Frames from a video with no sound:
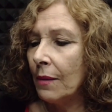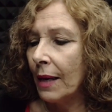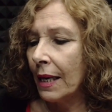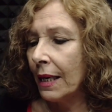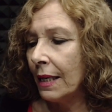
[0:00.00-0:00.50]

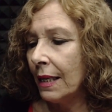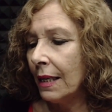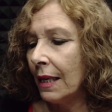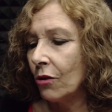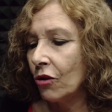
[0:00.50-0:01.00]
firmas
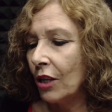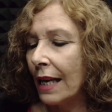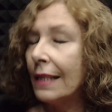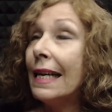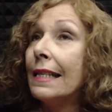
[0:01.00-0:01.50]
requeridas. O
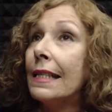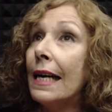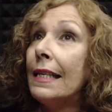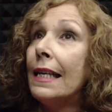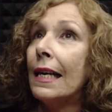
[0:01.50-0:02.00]
sea que esa
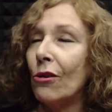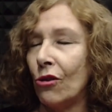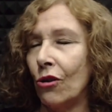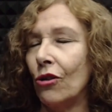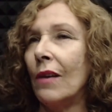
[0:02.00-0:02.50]
hazaña que
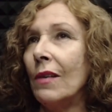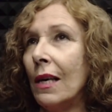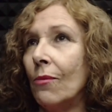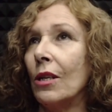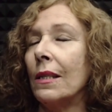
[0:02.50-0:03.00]
nosotros
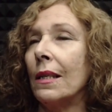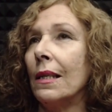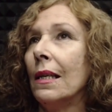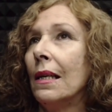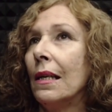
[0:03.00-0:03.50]
sabíamos que
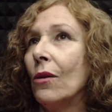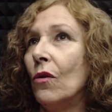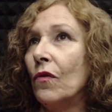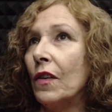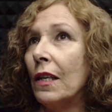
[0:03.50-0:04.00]
se
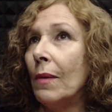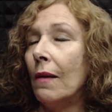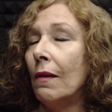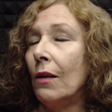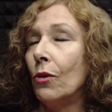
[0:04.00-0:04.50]

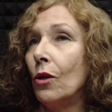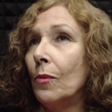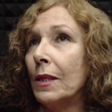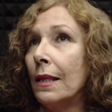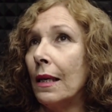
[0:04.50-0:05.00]
confirmaba luego
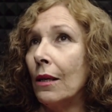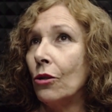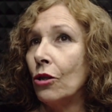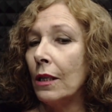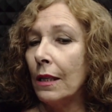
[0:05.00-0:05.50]
de presentar
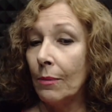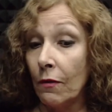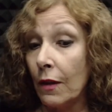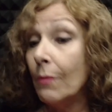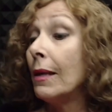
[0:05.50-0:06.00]

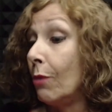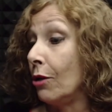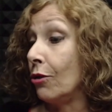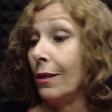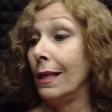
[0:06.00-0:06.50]
800.000 firmas,
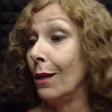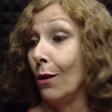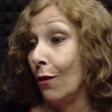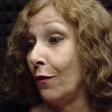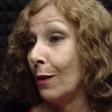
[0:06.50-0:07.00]
bueno, se tiene
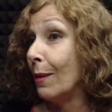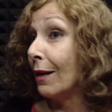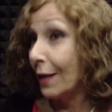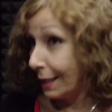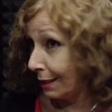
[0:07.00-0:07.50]
que
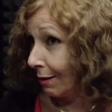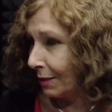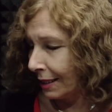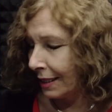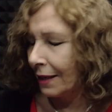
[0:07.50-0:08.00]
confirmar
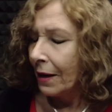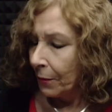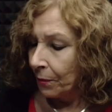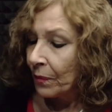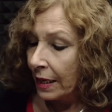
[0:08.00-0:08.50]
efectivamente
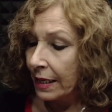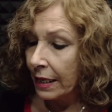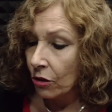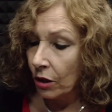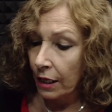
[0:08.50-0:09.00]

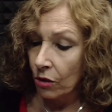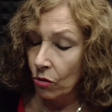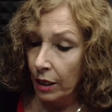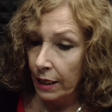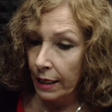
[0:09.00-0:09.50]
y eso está
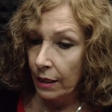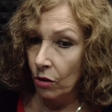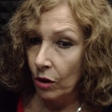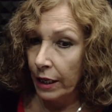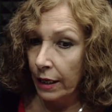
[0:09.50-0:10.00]

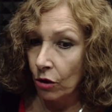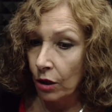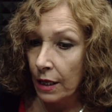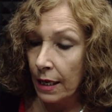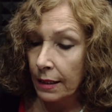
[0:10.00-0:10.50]
sucediendo en
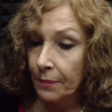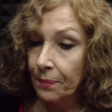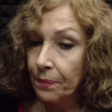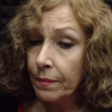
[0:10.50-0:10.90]
estos días.